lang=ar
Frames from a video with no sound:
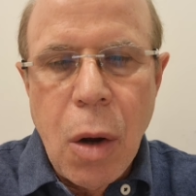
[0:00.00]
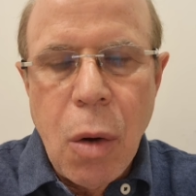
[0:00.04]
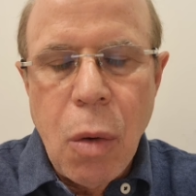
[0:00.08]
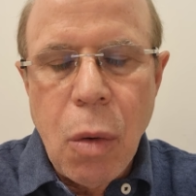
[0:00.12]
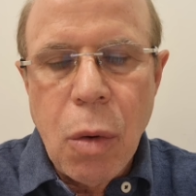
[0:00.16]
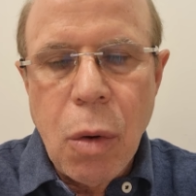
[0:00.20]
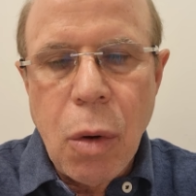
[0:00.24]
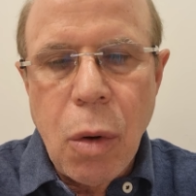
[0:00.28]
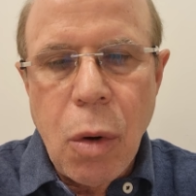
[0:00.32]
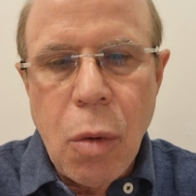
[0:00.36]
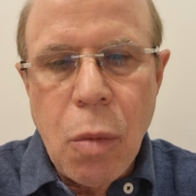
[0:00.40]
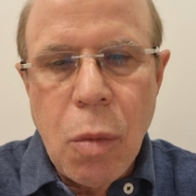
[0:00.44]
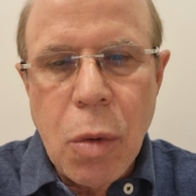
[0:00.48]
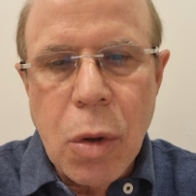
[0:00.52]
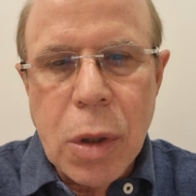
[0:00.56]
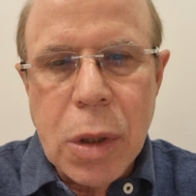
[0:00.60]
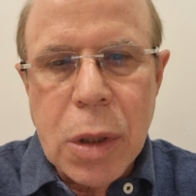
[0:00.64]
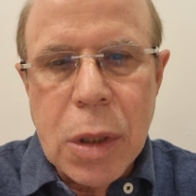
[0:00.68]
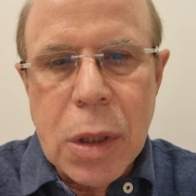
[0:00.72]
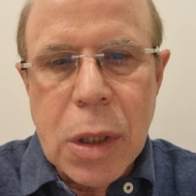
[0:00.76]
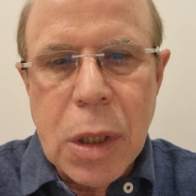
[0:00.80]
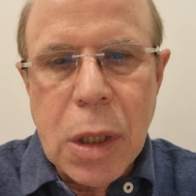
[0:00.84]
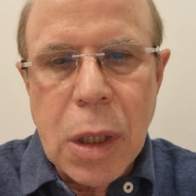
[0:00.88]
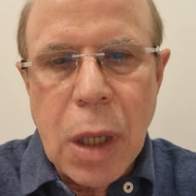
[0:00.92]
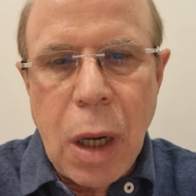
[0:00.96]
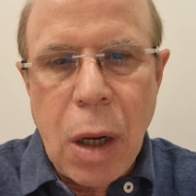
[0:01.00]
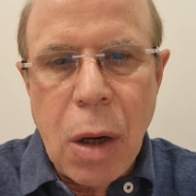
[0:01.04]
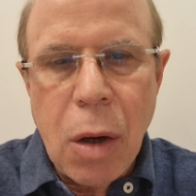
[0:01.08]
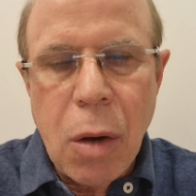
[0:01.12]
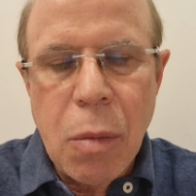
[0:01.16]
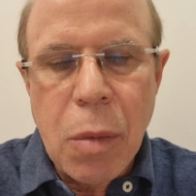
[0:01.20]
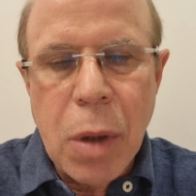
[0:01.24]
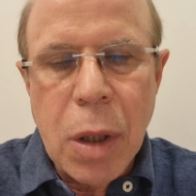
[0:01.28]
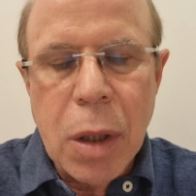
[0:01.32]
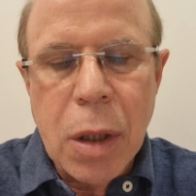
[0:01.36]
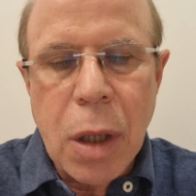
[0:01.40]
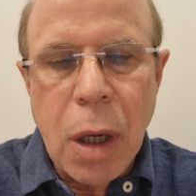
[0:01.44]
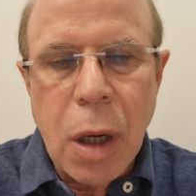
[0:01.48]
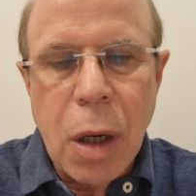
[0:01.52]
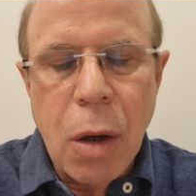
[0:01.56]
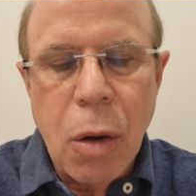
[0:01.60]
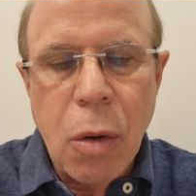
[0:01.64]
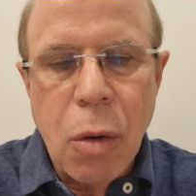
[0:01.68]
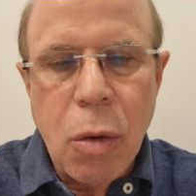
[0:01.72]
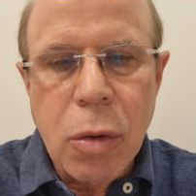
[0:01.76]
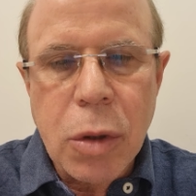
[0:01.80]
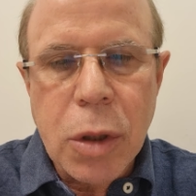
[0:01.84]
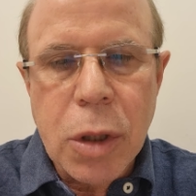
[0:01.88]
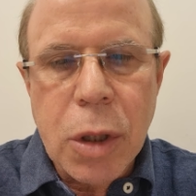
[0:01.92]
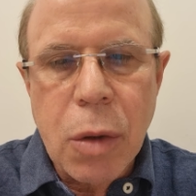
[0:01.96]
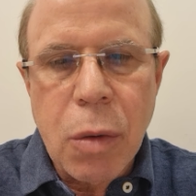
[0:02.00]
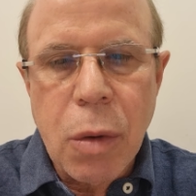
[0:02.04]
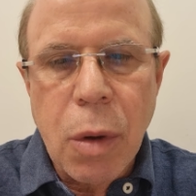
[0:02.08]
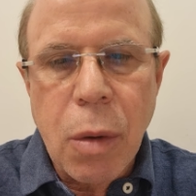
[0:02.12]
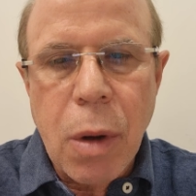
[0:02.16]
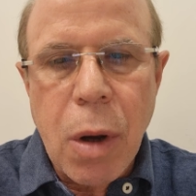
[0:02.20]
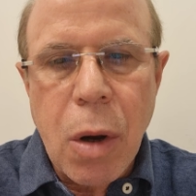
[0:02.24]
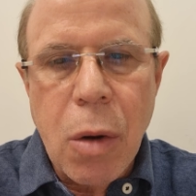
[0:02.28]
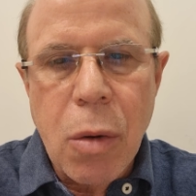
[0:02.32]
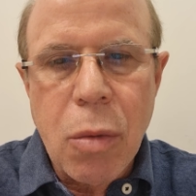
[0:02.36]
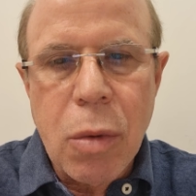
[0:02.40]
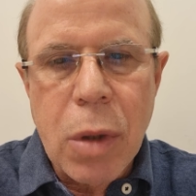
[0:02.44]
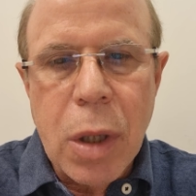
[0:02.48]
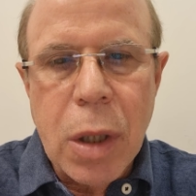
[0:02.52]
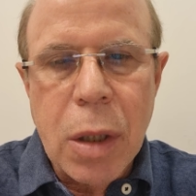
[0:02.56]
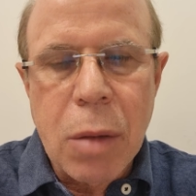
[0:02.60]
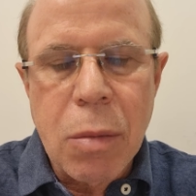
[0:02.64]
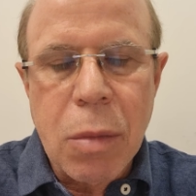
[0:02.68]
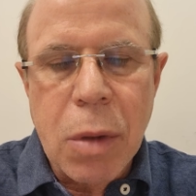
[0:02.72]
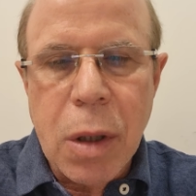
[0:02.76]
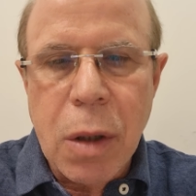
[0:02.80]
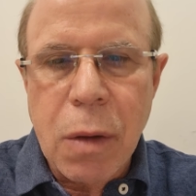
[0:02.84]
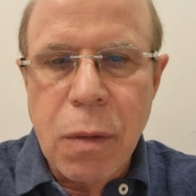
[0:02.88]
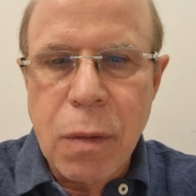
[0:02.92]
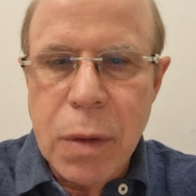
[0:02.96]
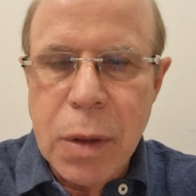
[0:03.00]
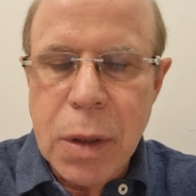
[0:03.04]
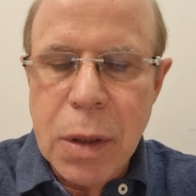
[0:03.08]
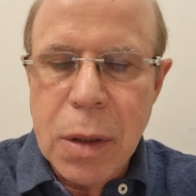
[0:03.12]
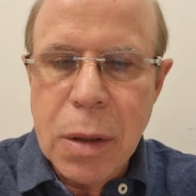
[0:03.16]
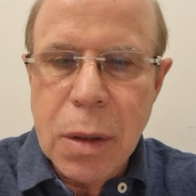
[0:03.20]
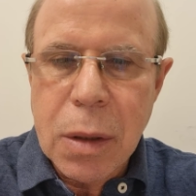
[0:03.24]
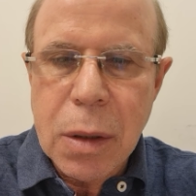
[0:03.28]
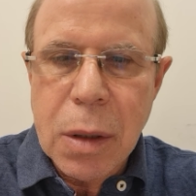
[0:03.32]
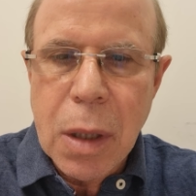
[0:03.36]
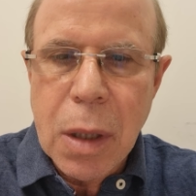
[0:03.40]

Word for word: والأمور تصلح وما شي ويقالوا بلادي مكرفص